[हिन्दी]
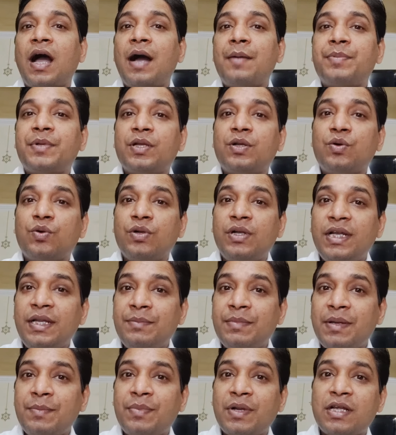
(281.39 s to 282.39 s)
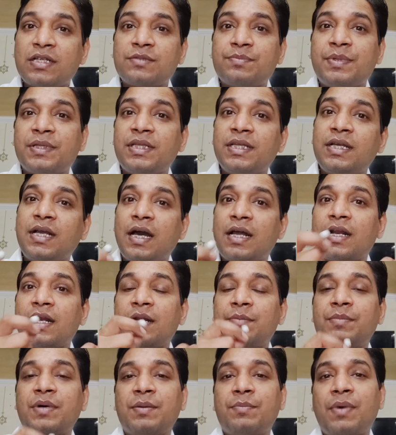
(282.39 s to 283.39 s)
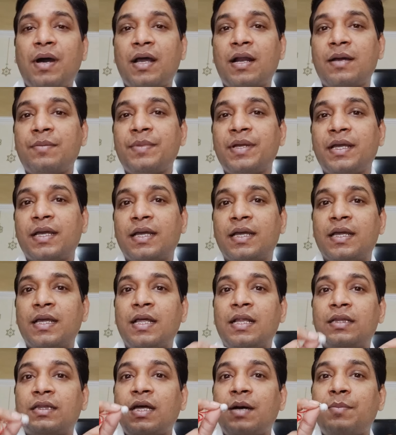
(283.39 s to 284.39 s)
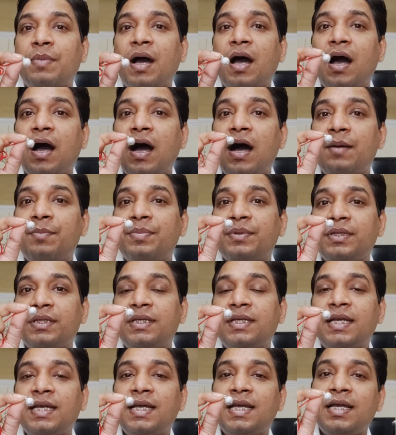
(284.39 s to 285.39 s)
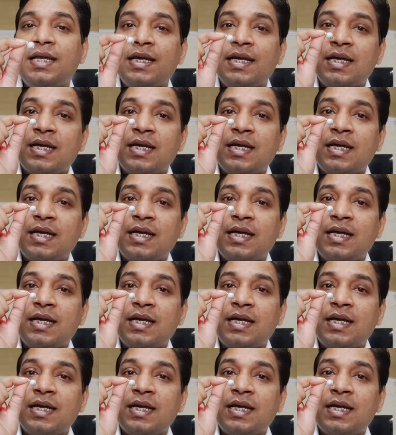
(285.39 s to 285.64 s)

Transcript: आपकी कुंडली में बृहस्पति खाना नंबर बारह में है तब आप ये